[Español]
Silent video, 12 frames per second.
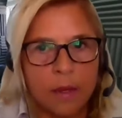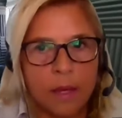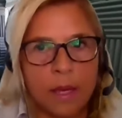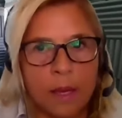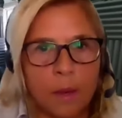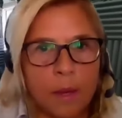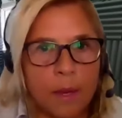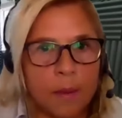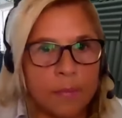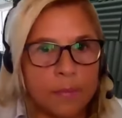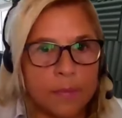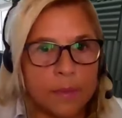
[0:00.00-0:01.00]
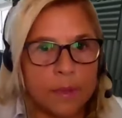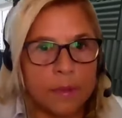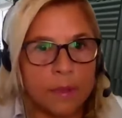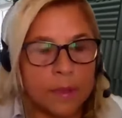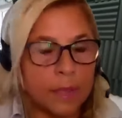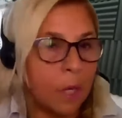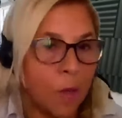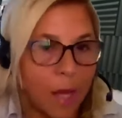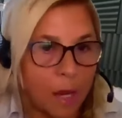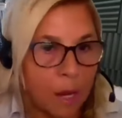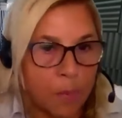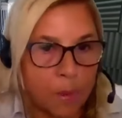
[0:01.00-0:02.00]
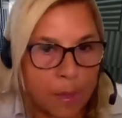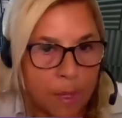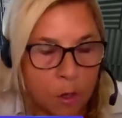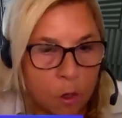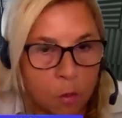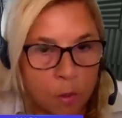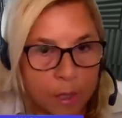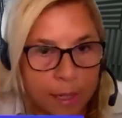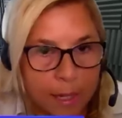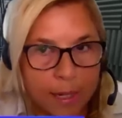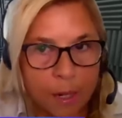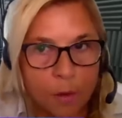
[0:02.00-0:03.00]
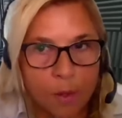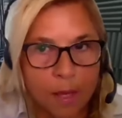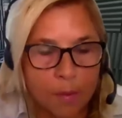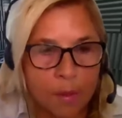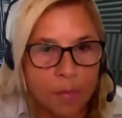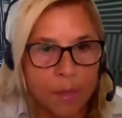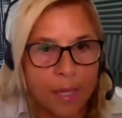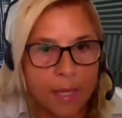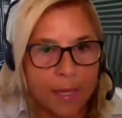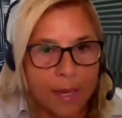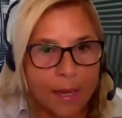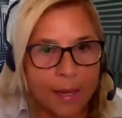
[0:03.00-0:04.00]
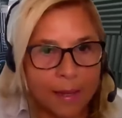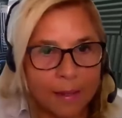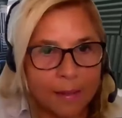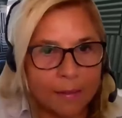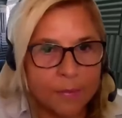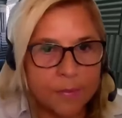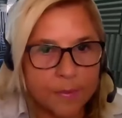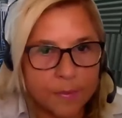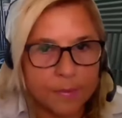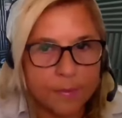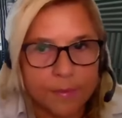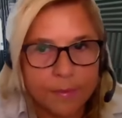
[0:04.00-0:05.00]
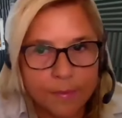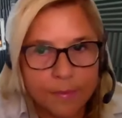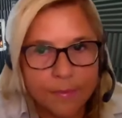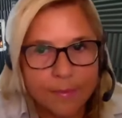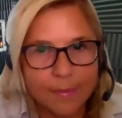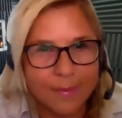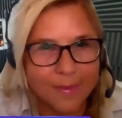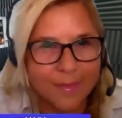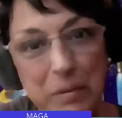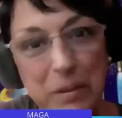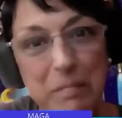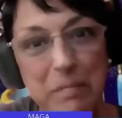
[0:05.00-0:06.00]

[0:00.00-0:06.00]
Eh, mm, saludarla primero. ¿Cómo estás, Claudia? Bienvenida. Gracias por